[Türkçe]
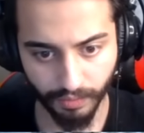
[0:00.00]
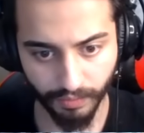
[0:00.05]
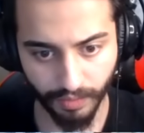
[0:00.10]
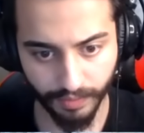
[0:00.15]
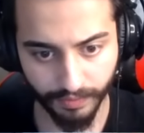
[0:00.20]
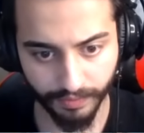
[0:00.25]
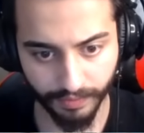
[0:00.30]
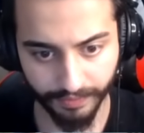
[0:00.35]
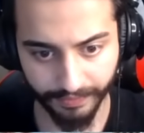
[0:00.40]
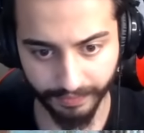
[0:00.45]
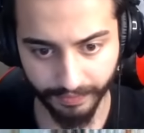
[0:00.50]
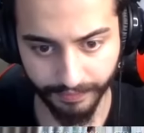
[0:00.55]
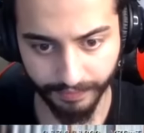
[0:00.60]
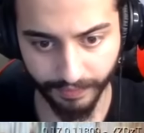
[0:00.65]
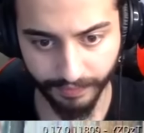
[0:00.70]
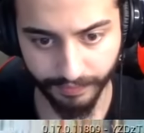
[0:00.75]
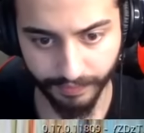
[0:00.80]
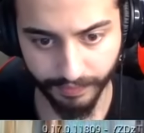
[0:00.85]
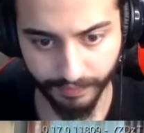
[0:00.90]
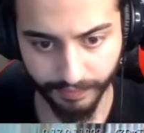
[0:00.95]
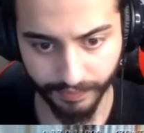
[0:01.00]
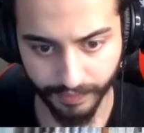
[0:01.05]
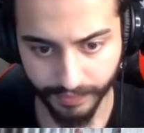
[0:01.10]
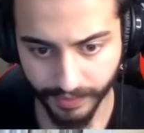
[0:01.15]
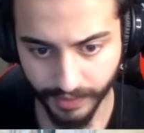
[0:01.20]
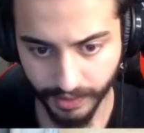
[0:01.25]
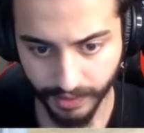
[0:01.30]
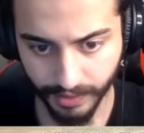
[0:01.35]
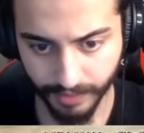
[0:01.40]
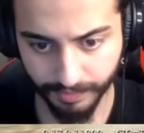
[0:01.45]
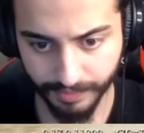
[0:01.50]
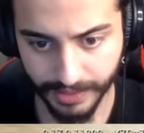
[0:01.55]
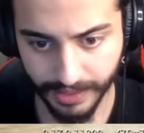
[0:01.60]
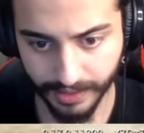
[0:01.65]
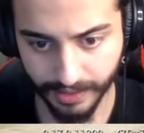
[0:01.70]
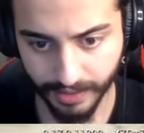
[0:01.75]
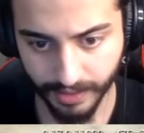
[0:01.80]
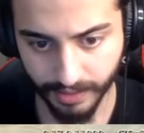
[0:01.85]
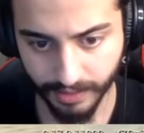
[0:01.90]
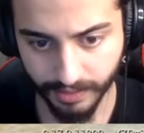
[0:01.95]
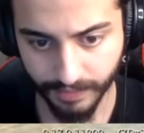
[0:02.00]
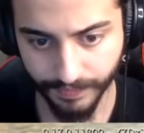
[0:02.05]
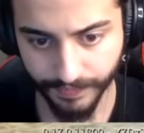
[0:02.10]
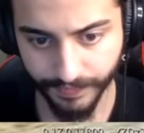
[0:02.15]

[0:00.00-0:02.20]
Vov vov vov vov vov vov. Bir dakika.